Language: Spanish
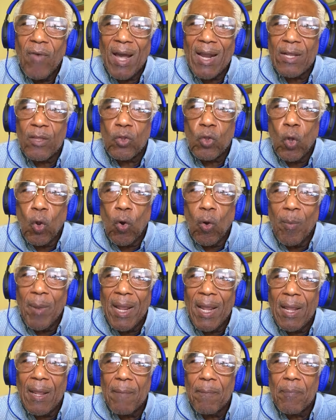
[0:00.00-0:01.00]

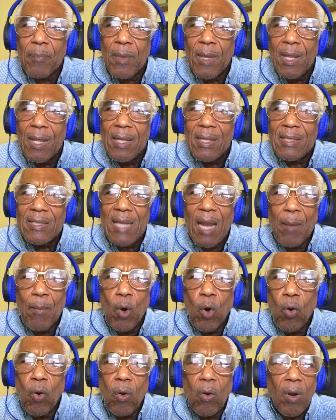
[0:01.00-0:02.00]
Bartolomé
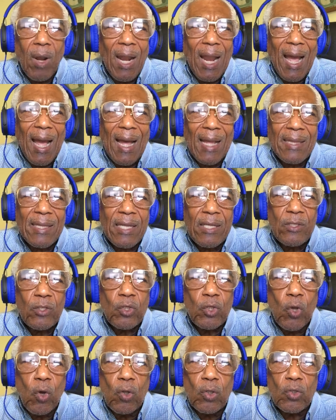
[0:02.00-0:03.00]
llamó la
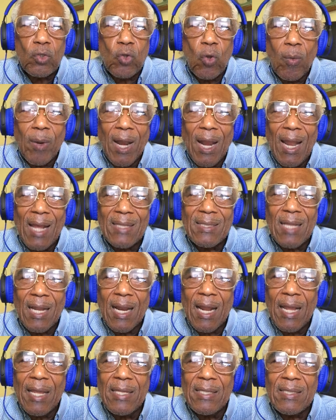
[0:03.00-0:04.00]
atención sobre las
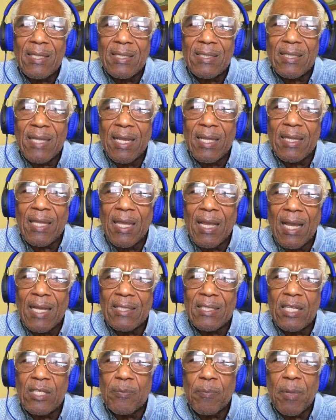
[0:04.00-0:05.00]
raíces
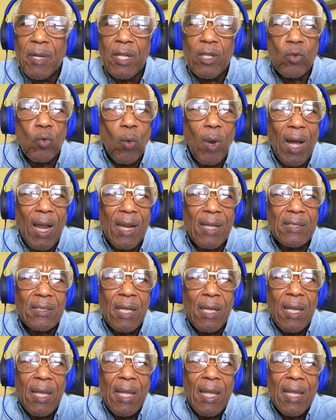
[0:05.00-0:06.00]
éticas y
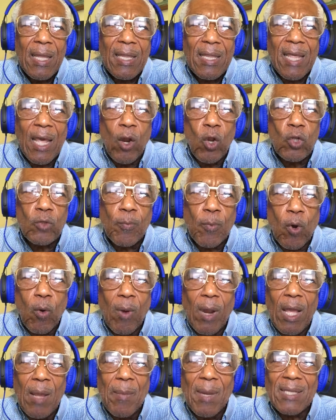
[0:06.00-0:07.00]
espirituales de los
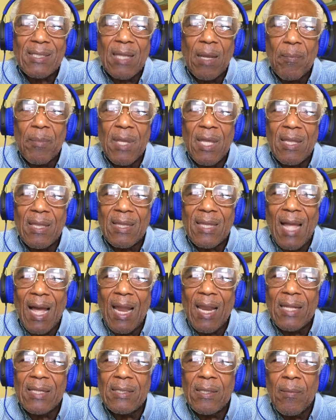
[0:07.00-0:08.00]
problemas
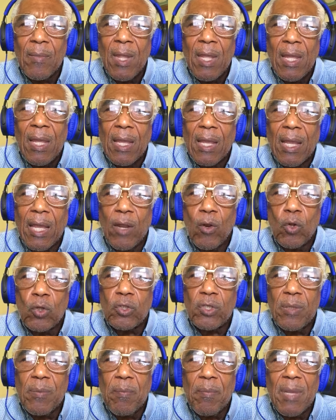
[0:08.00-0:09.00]
ambientales que
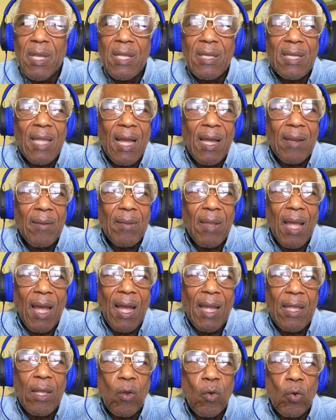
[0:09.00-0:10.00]
nos invitan
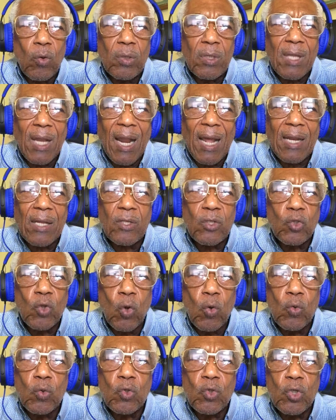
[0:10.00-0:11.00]
a encontrar
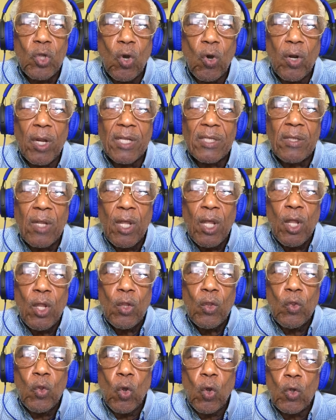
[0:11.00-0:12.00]
soluciones
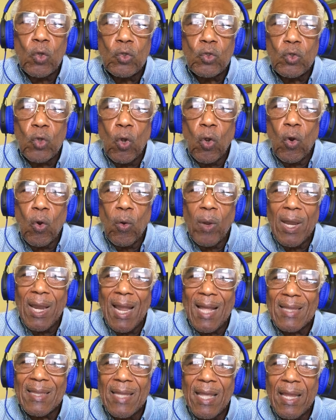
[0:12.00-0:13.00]
no solo en
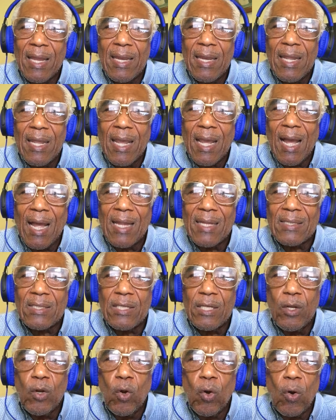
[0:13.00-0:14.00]
la técnica,
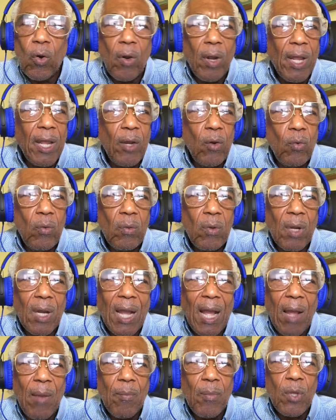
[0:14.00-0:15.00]
sino en un
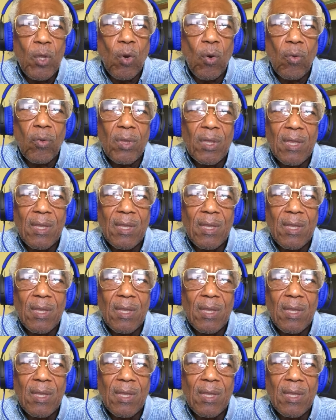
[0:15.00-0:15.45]
cambio